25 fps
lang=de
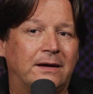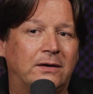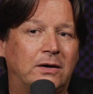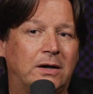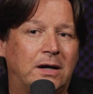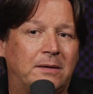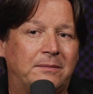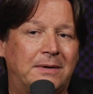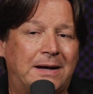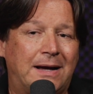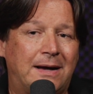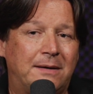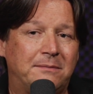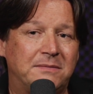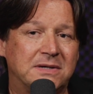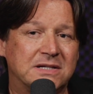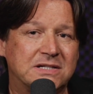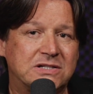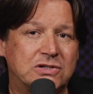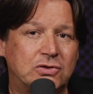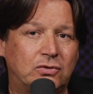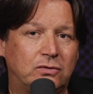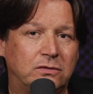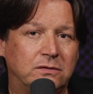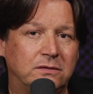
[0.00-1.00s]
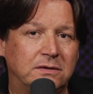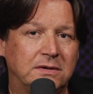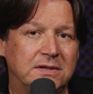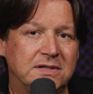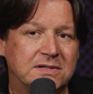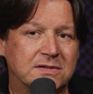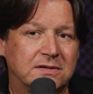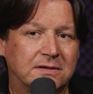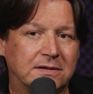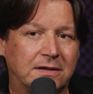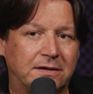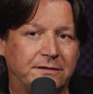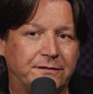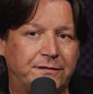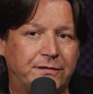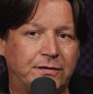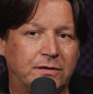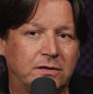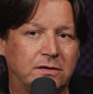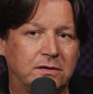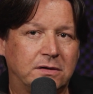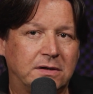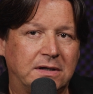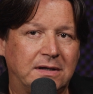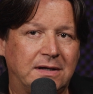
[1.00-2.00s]
Aber Amazon ist halt
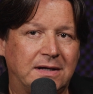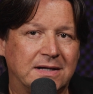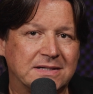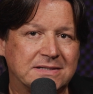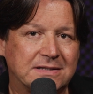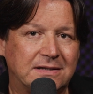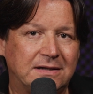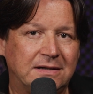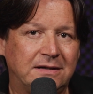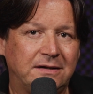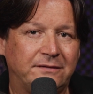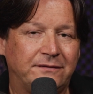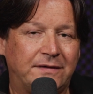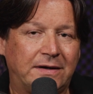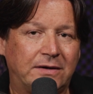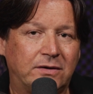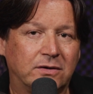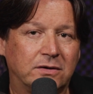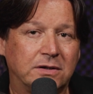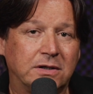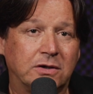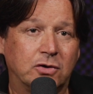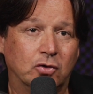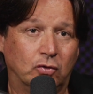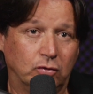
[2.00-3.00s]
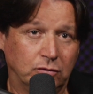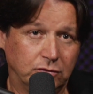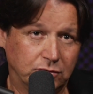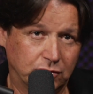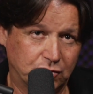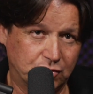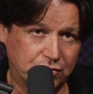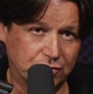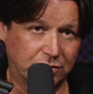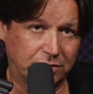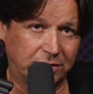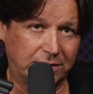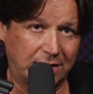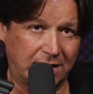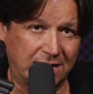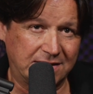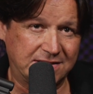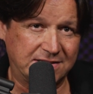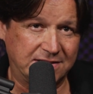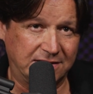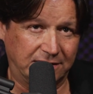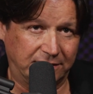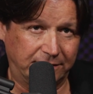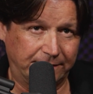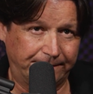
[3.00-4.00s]
einfach in erster Linie, weil da die Kunden schon da
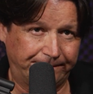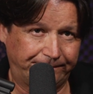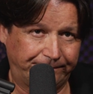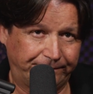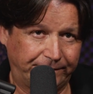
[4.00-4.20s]
sind.